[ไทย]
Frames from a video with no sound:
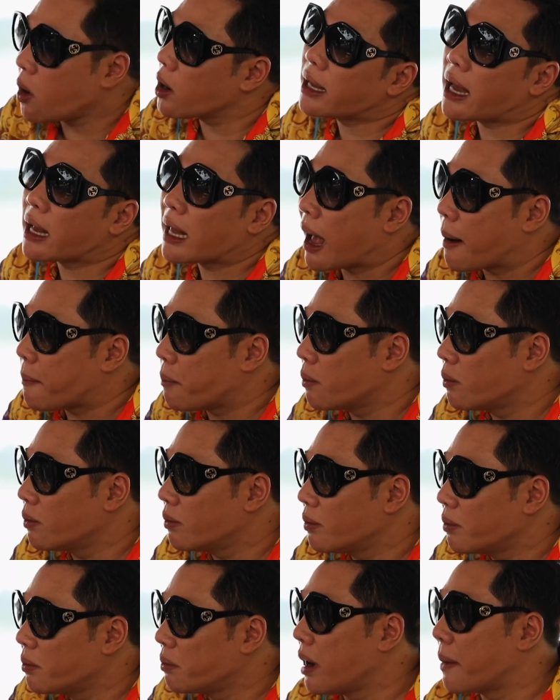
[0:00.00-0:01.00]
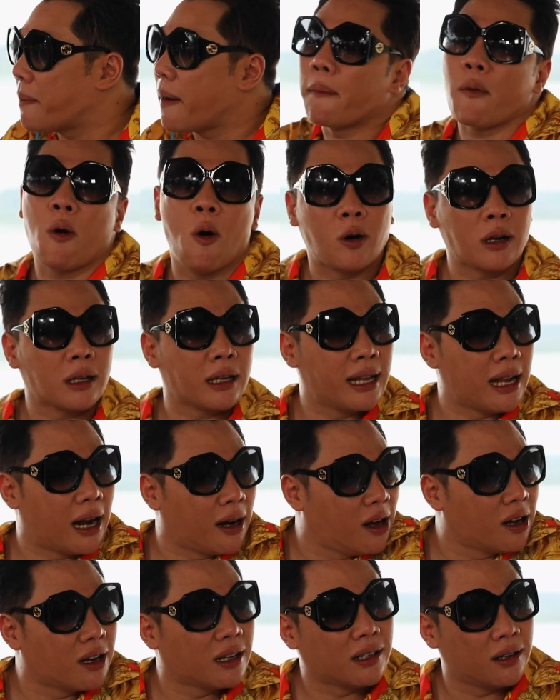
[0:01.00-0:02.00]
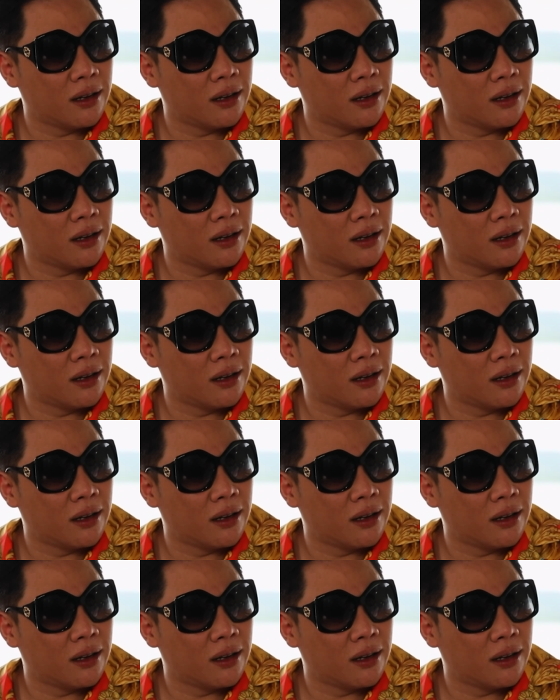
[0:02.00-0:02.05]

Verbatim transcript: ก็จะทำเหมือนแบบของที่ระลึก